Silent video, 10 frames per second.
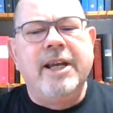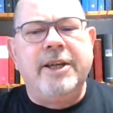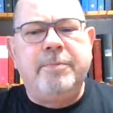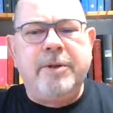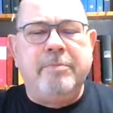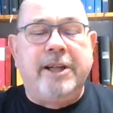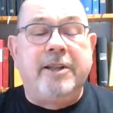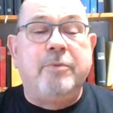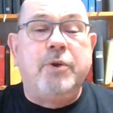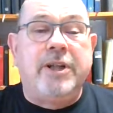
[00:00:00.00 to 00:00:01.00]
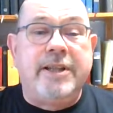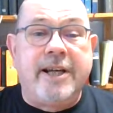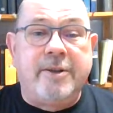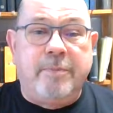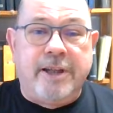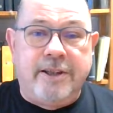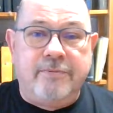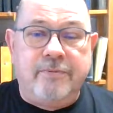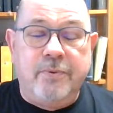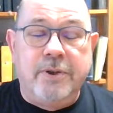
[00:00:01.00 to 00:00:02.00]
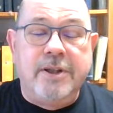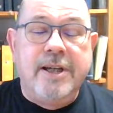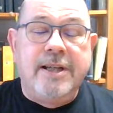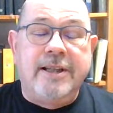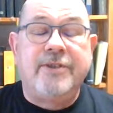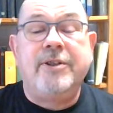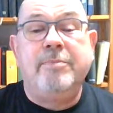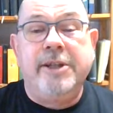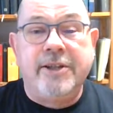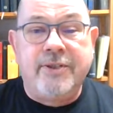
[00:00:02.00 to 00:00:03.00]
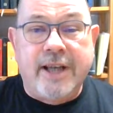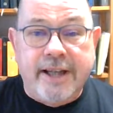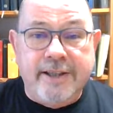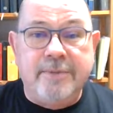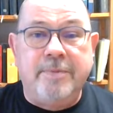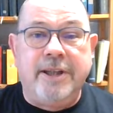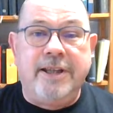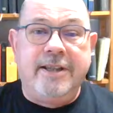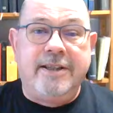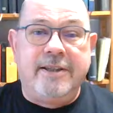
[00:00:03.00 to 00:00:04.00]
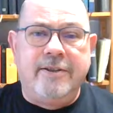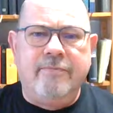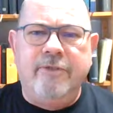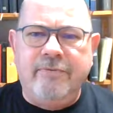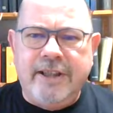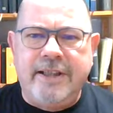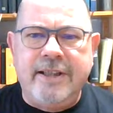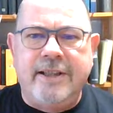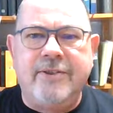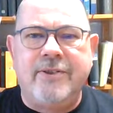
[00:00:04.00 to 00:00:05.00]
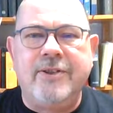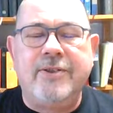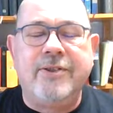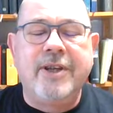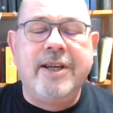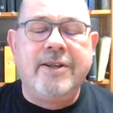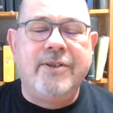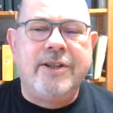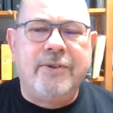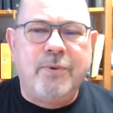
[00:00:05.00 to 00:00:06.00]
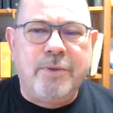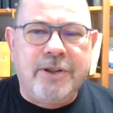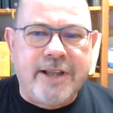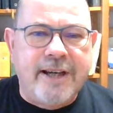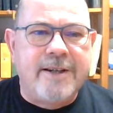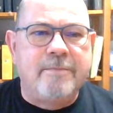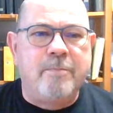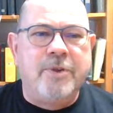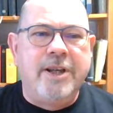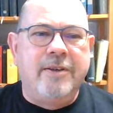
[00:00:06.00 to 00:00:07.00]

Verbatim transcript: Ich bin meiner Mutter dankbar dafür, dass sie mir das eingeprägt hat, wie wichtig es ist, sich zu bedanken,